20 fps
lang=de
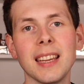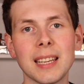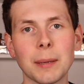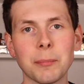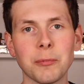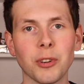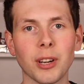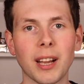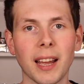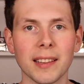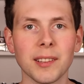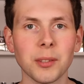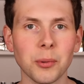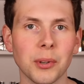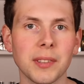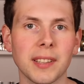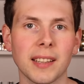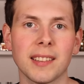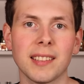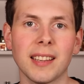Ich habe vor ganz
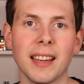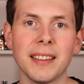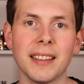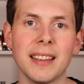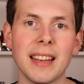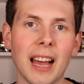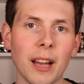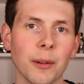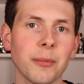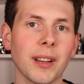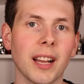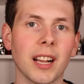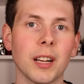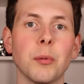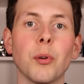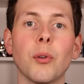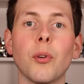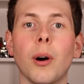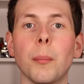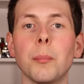kurzer Zeit die Nachfrage
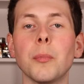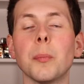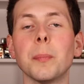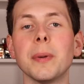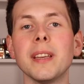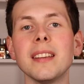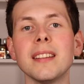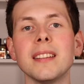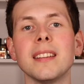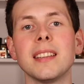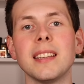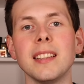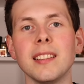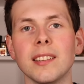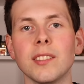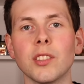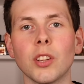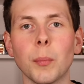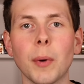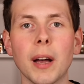bekommen, ob ich nicht
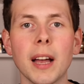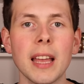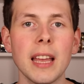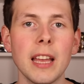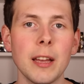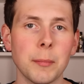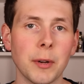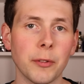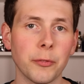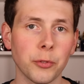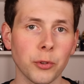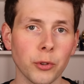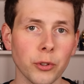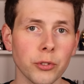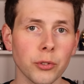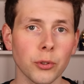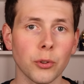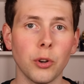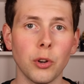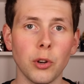diesen Sommer mal
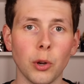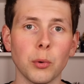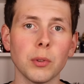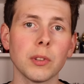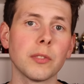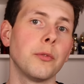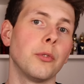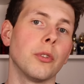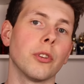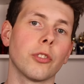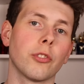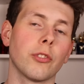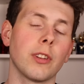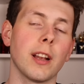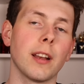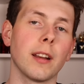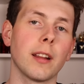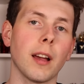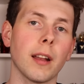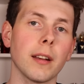frische Colognes
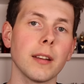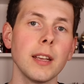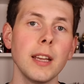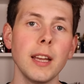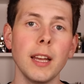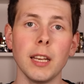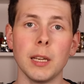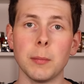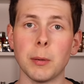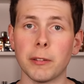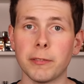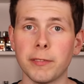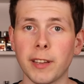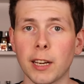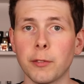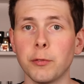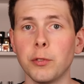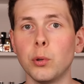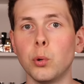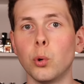vorstellen kann, die
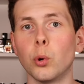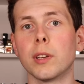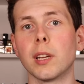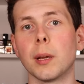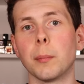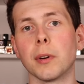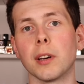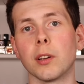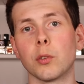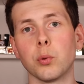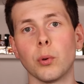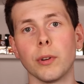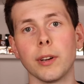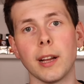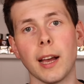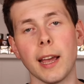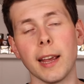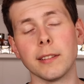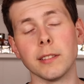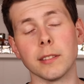perfekt für hohe Temperaturen
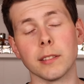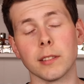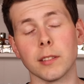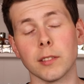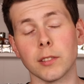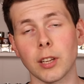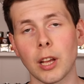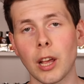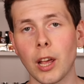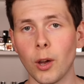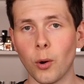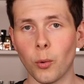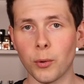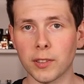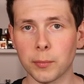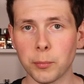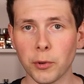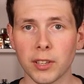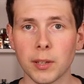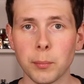geeignet sind. Und
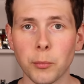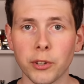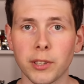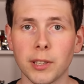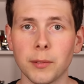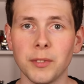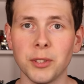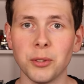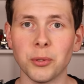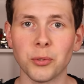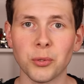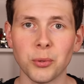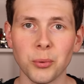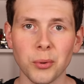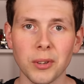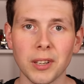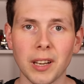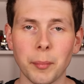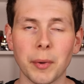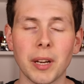das möchte ich im heutigen Video
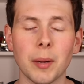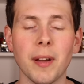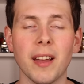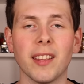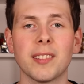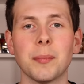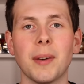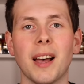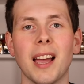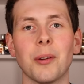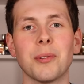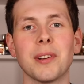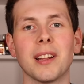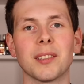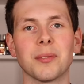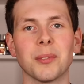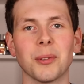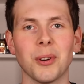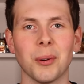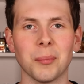tun, damit aber erstmal hi und
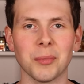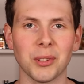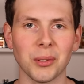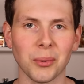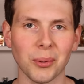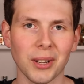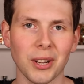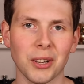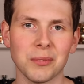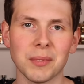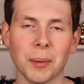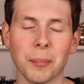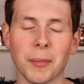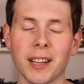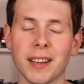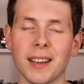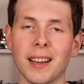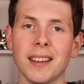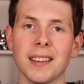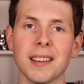herzlich willkommen zurück auf meinem
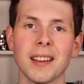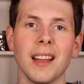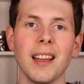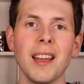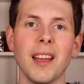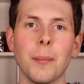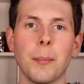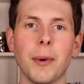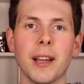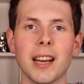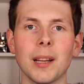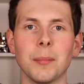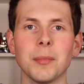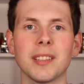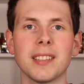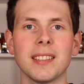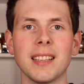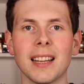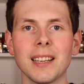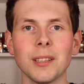Kanal. Mein Name
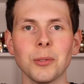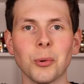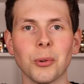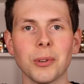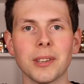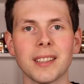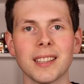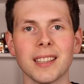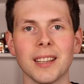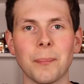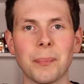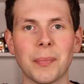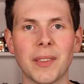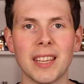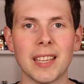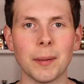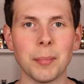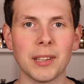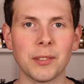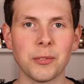ist Jan und ähm,
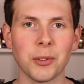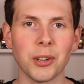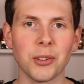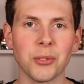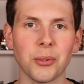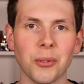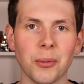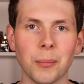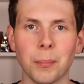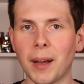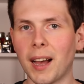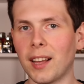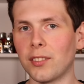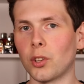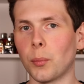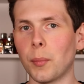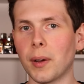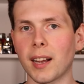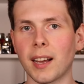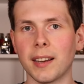ich habe jetzt wirklich schon ein paar
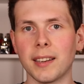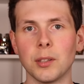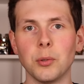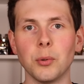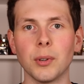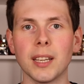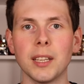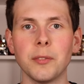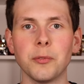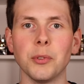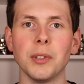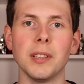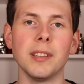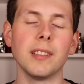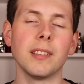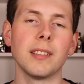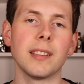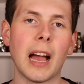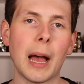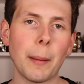Sommerkategorien für
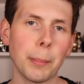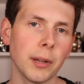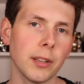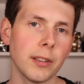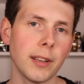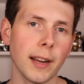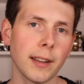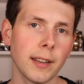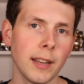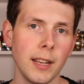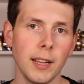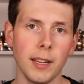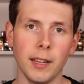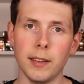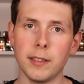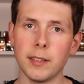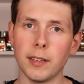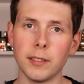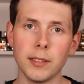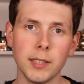dieses Jahr abgedeckt.
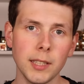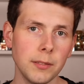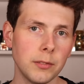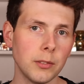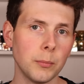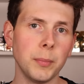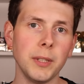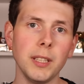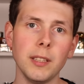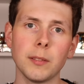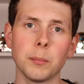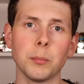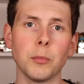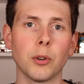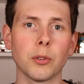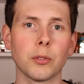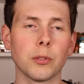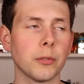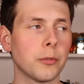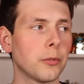Intensive Beast
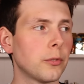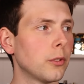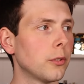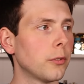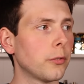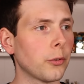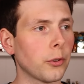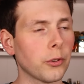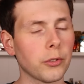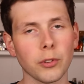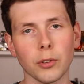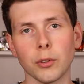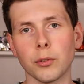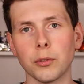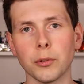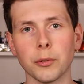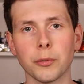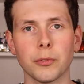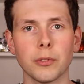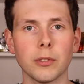Mode Düfte, frischere
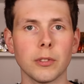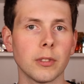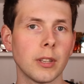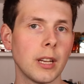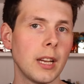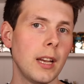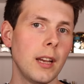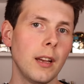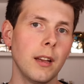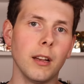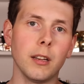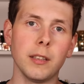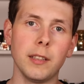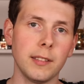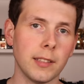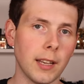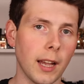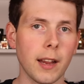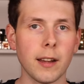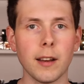Düfte, äh,
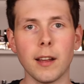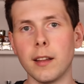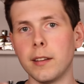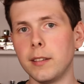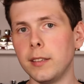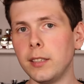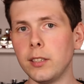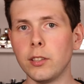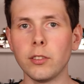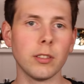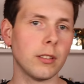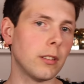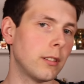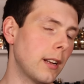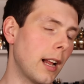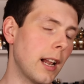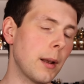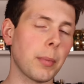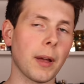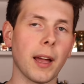Designer, Nische
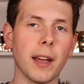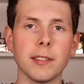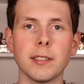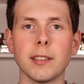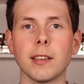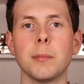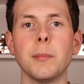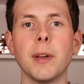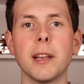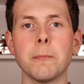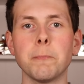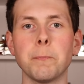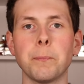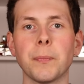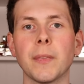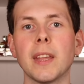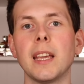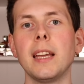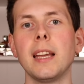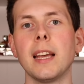in allen Preissegmenten.
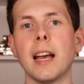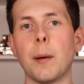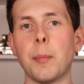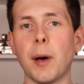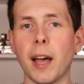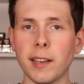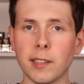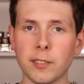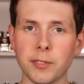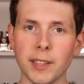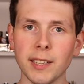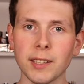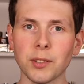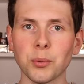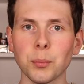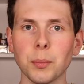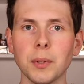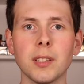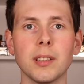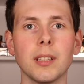Aber eins fehlt
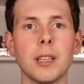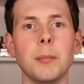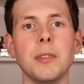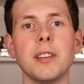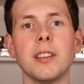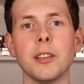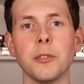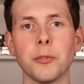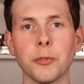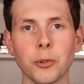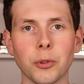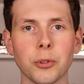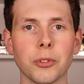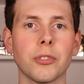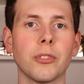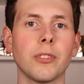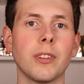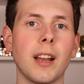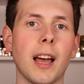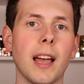so ein bisschen, nämlich die
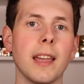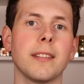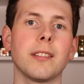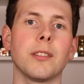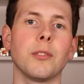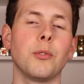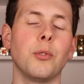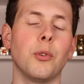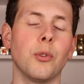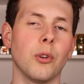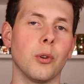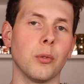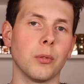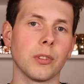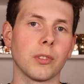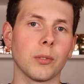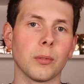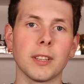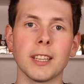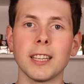frischen, leichten
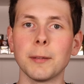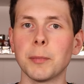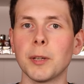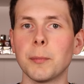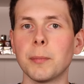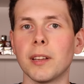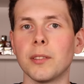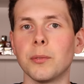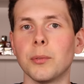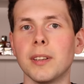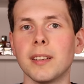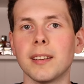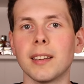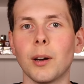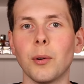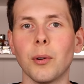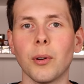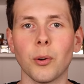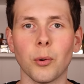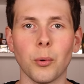Colognes. Und ich bin persönlich
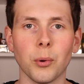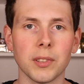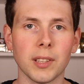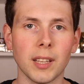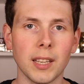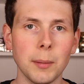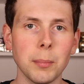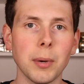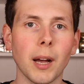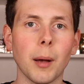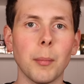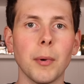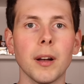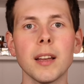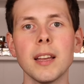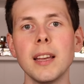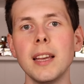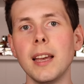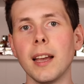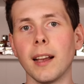auch ein großer
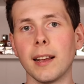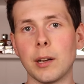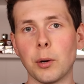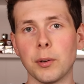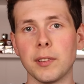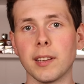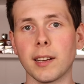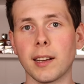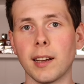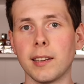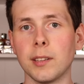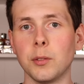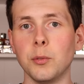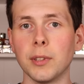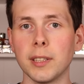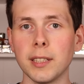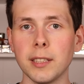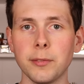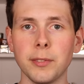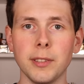Liebhaber genau dieser
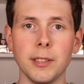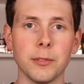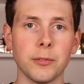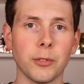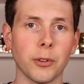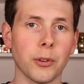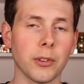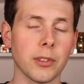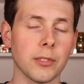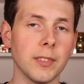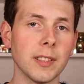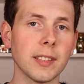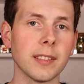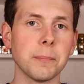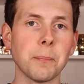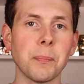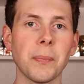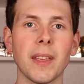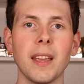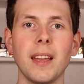Kategorie. Viele von euch
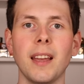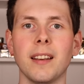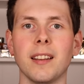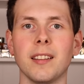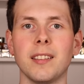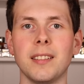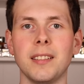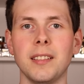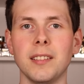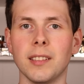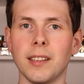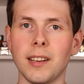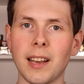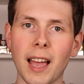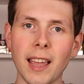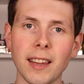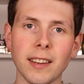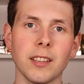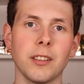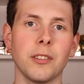wissen, dass ich diese
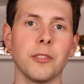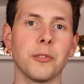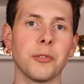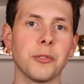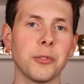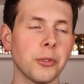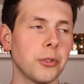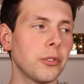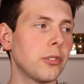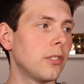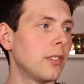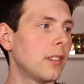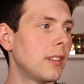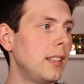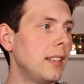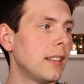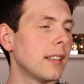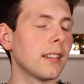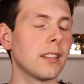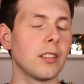leichten, frischen,
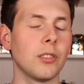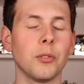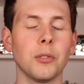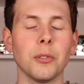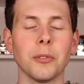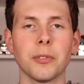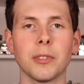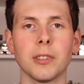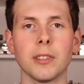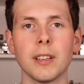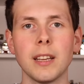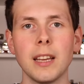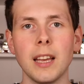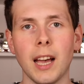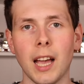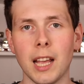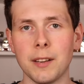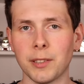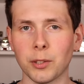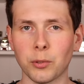zitrigen natürlichen Düfte
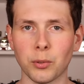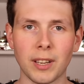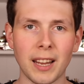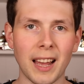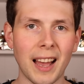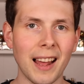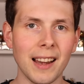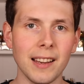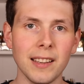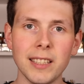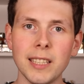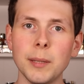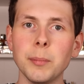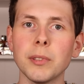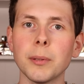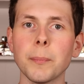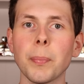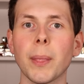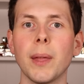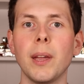einfach total
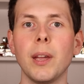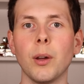liebe.